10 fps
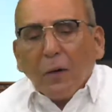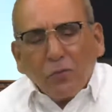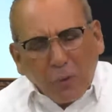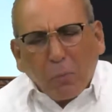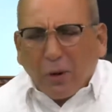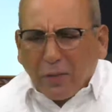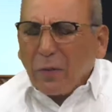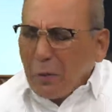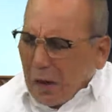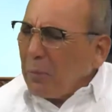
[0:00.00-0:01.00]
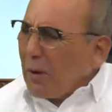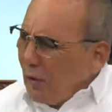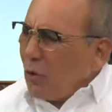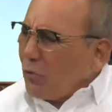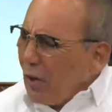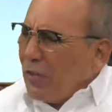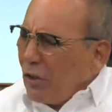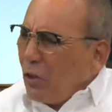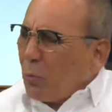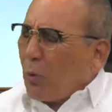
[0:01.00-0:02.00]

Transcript: Sí, porque ha venido en fallido.